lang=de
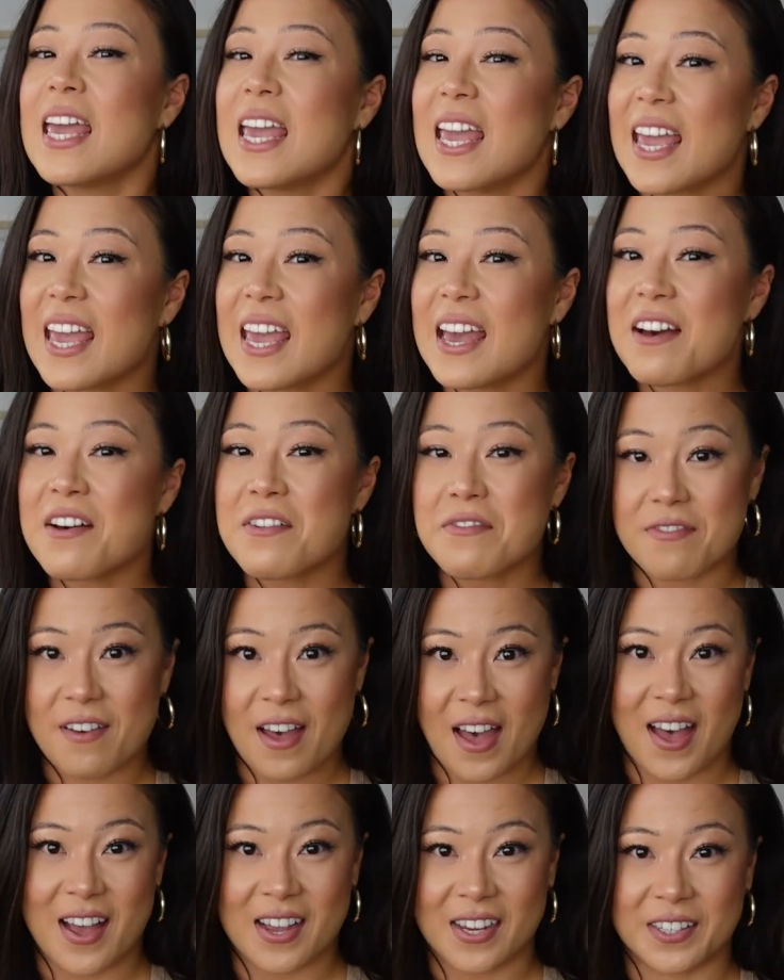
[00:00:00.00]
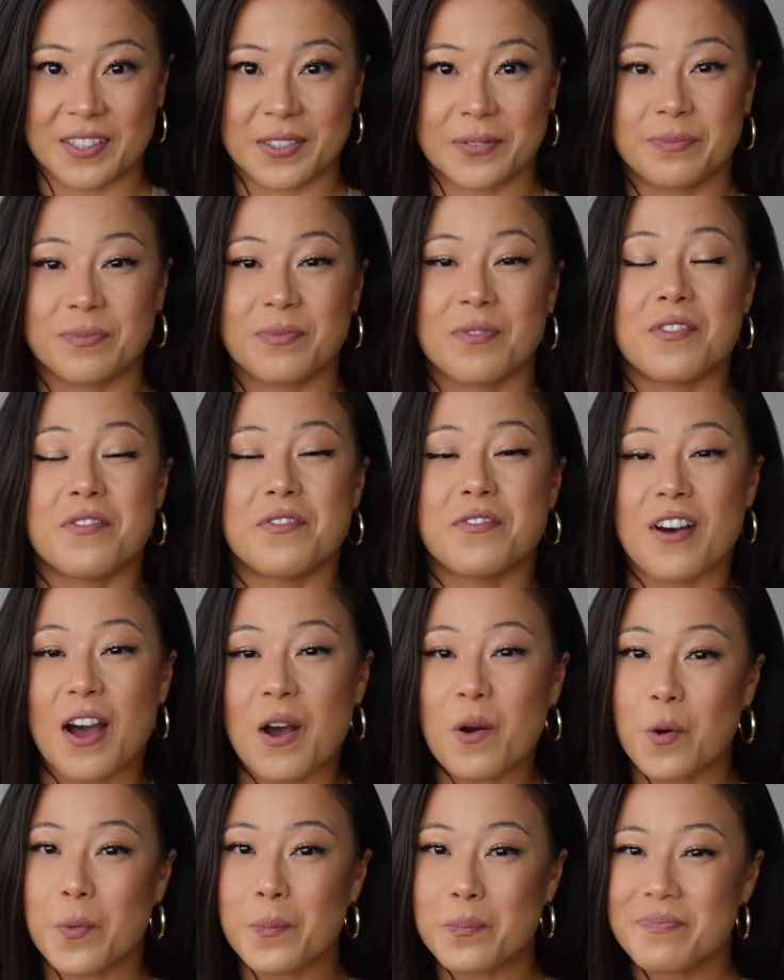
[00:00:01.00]
eher vage.
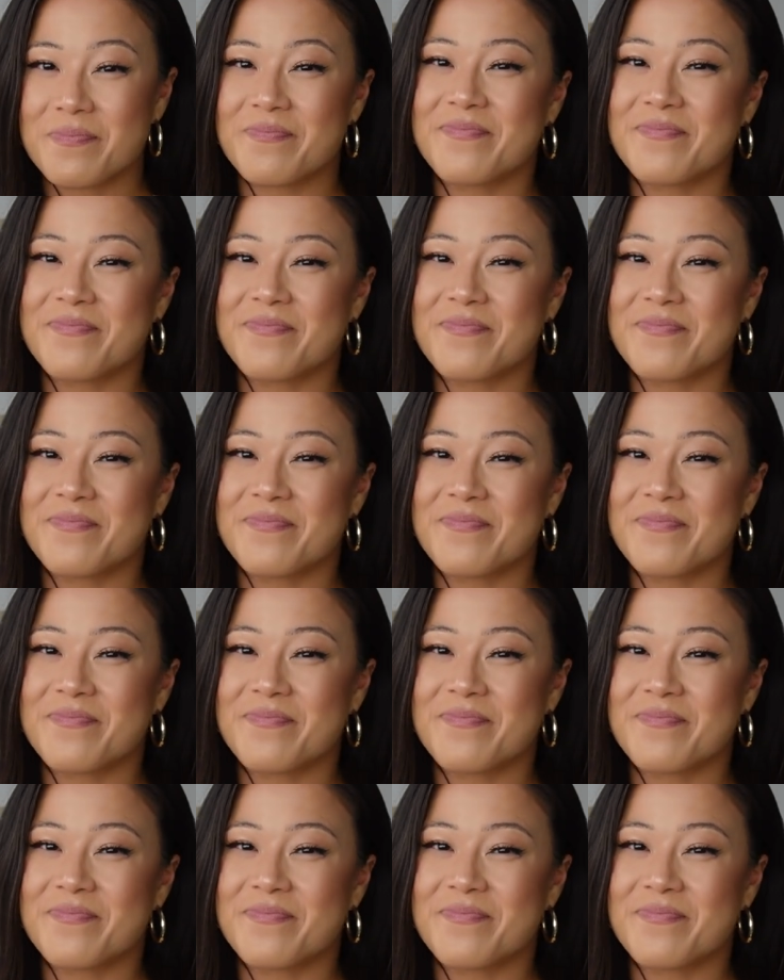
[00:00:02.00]
Warum?